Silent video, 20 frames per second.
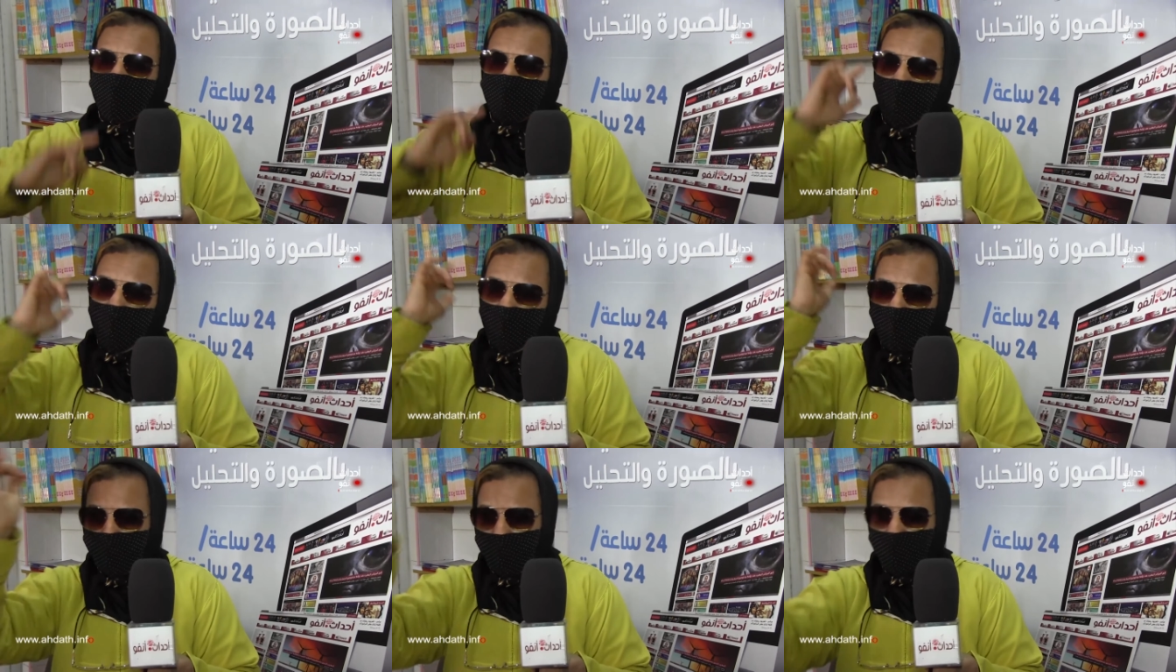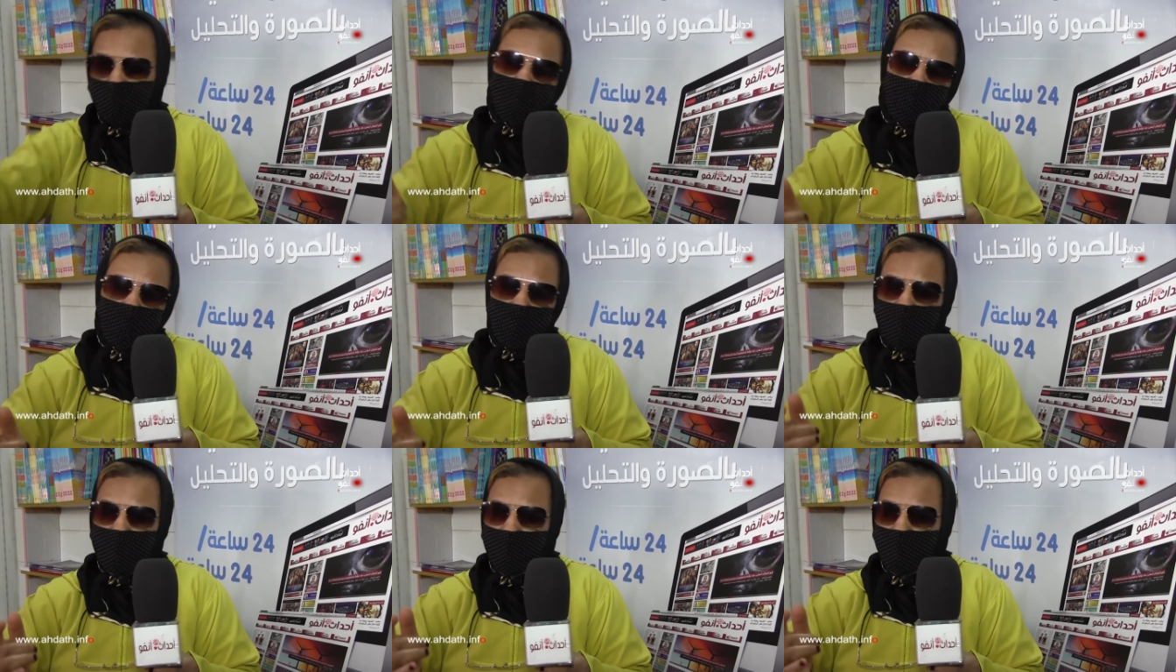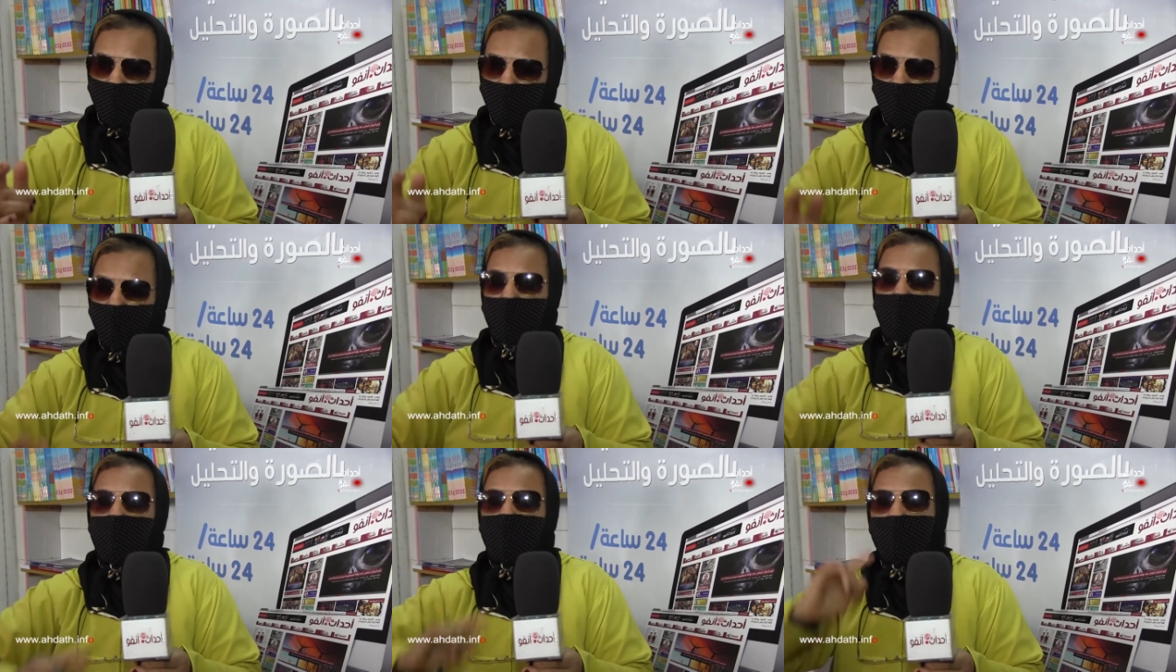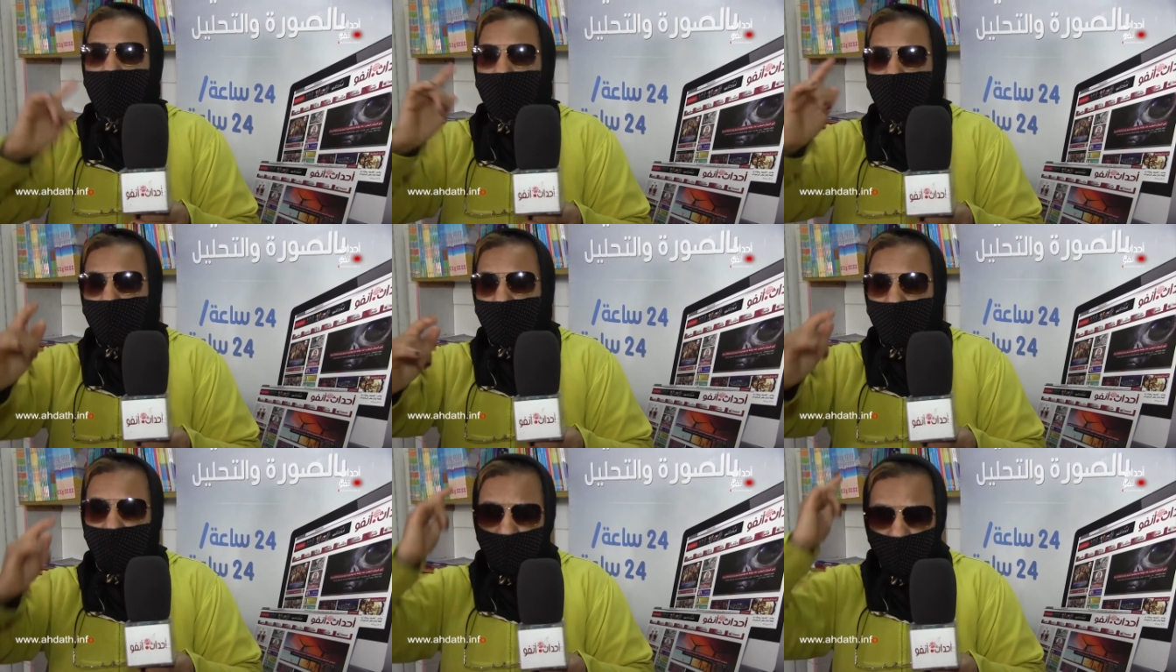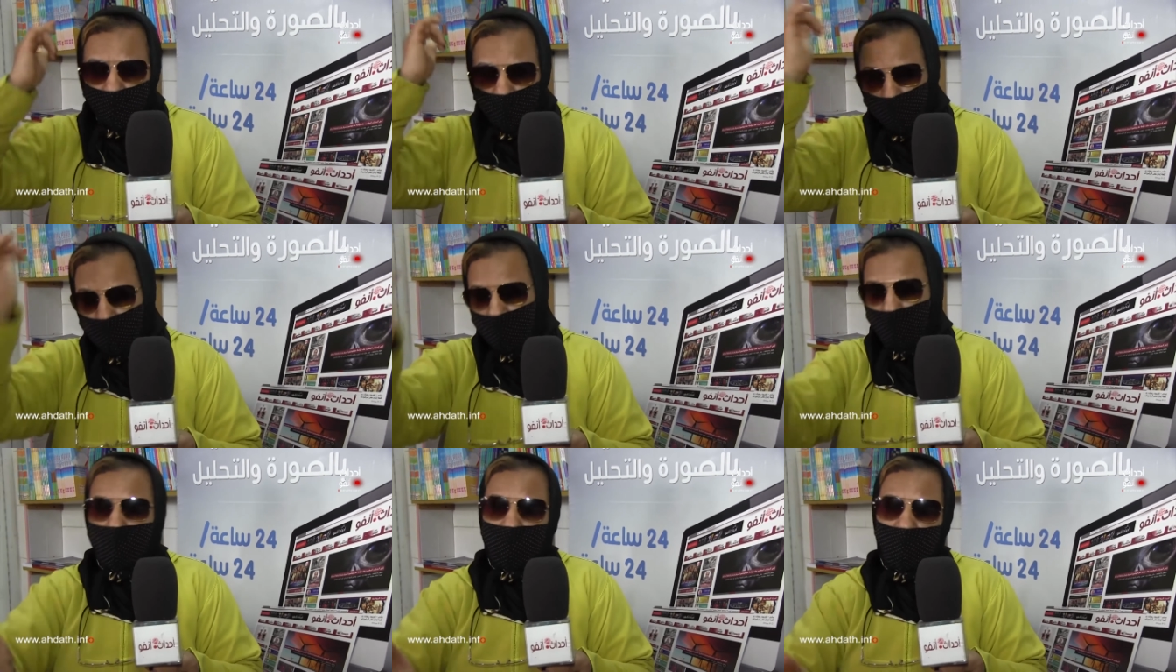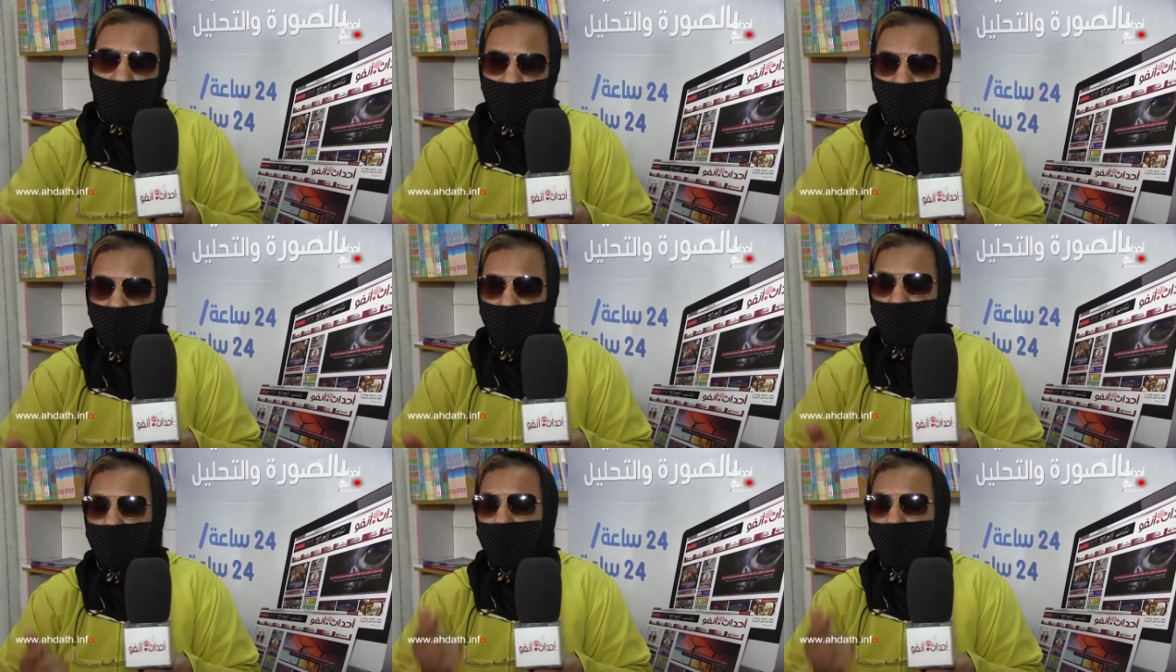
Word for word: طالبه الاستئناف طالبه النقد والابرام